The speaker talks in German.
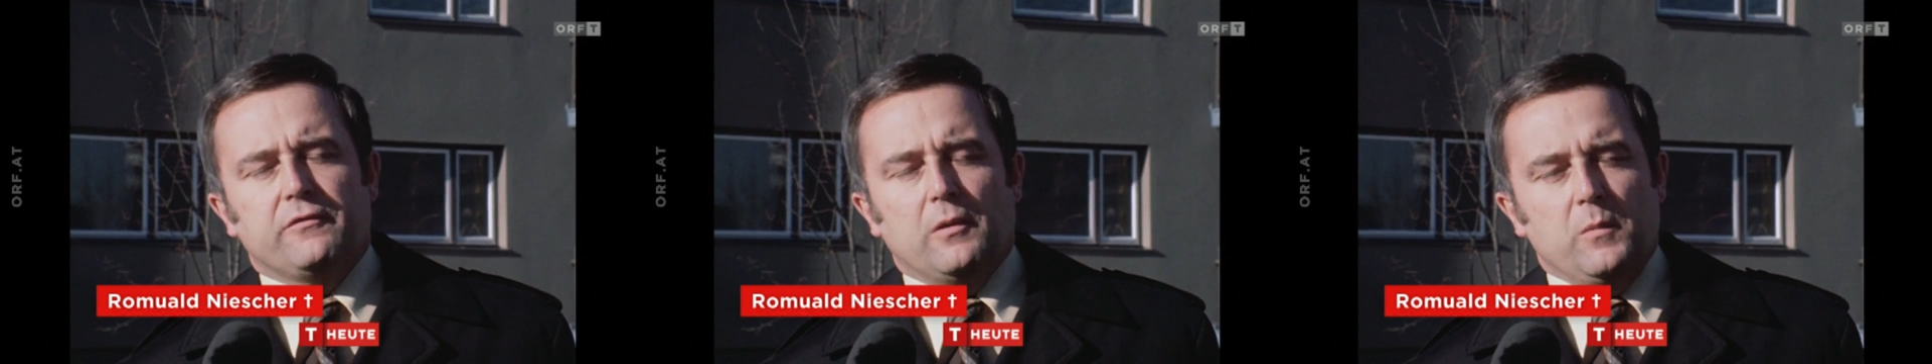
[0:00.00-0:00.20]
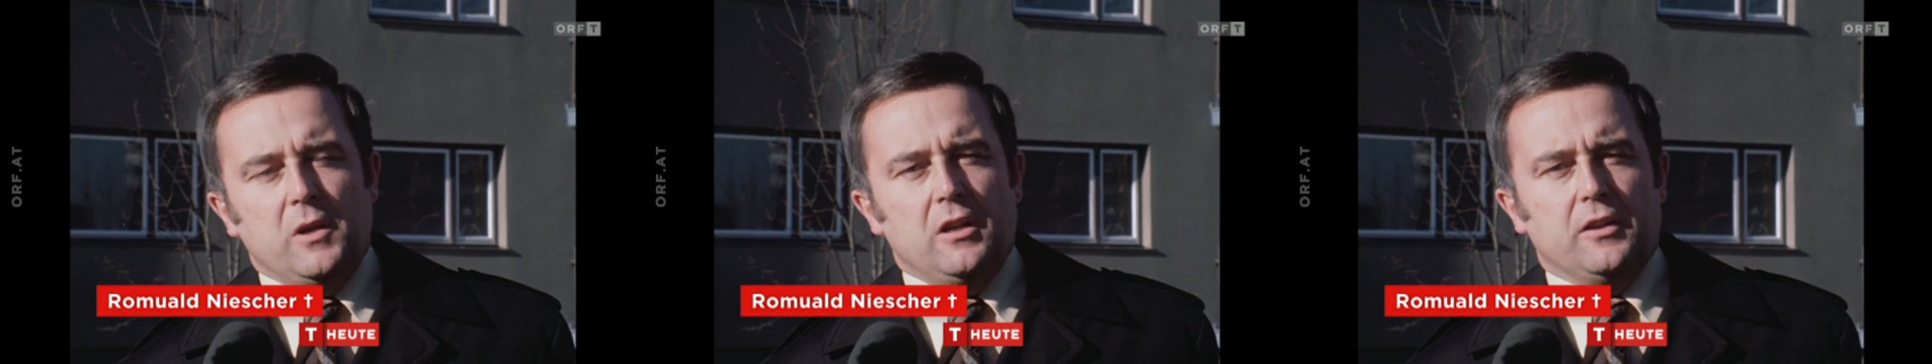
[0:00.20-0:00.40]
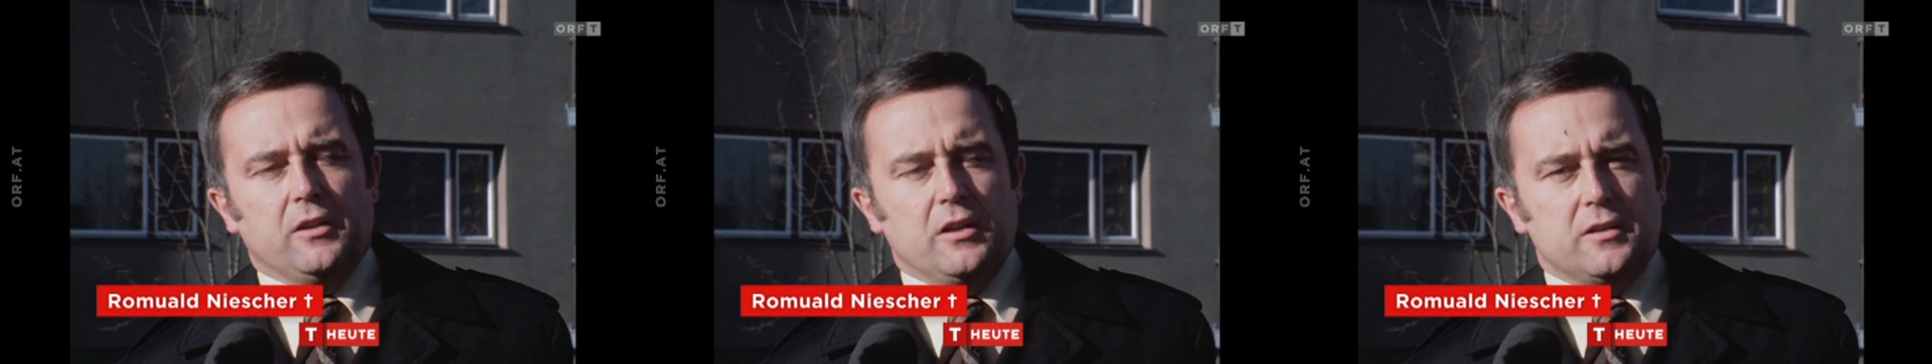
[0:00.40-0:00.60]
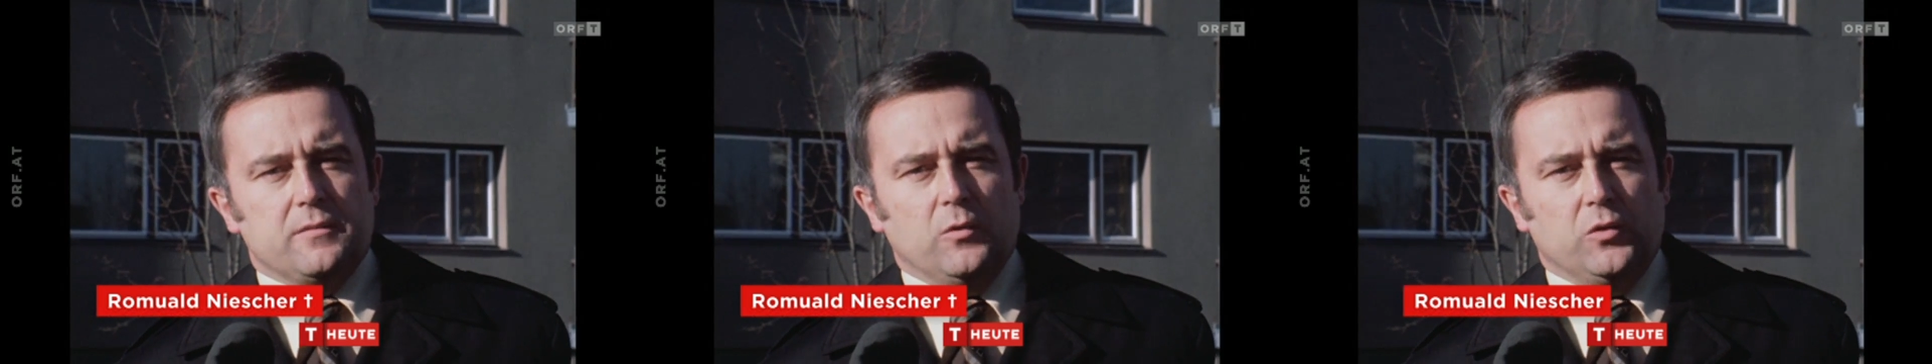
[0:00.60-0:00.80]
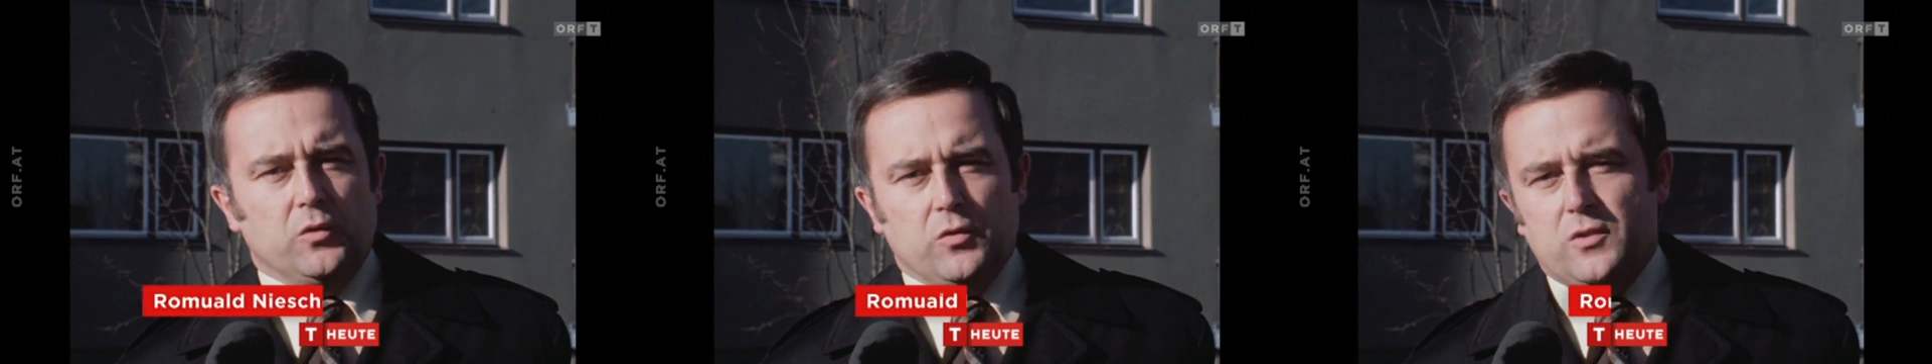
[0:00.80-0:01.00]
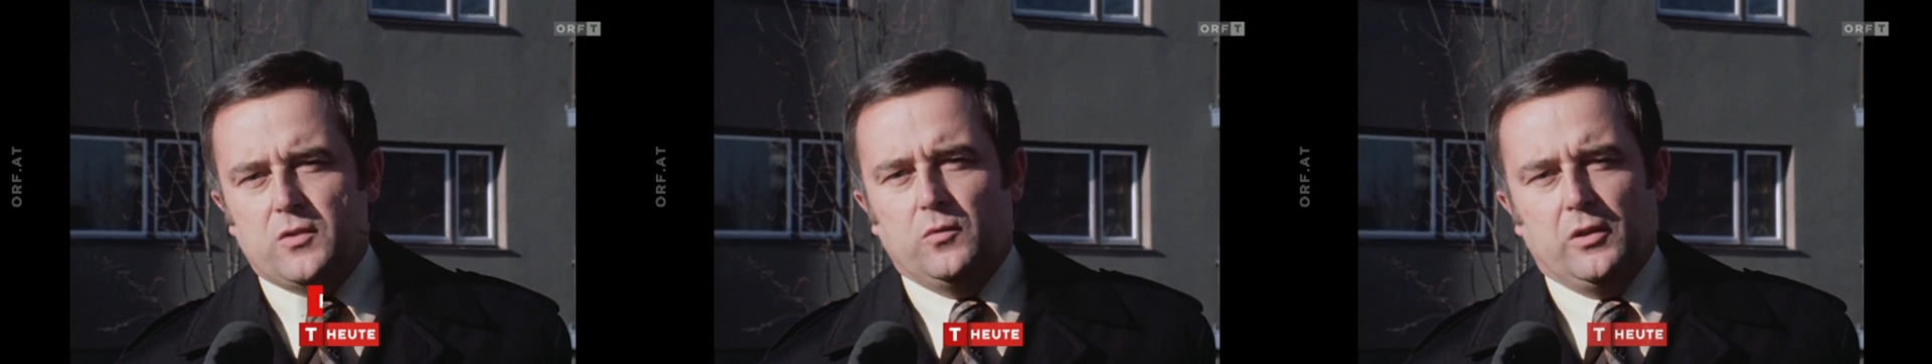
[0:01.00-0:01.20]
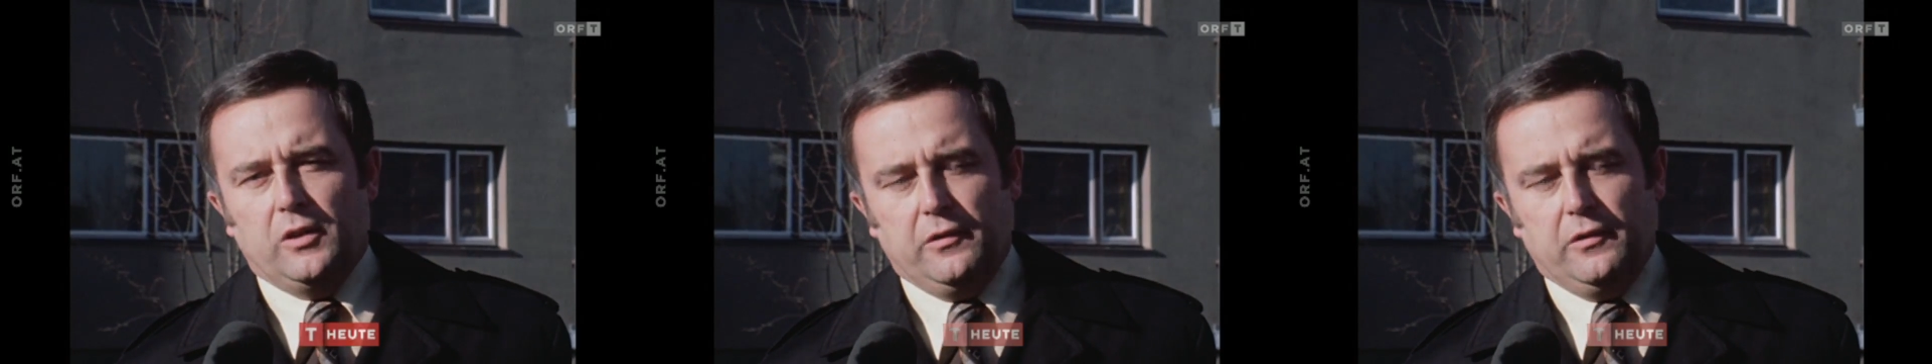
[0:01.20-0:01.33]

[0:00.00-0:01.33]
Familien als wohnungssuchend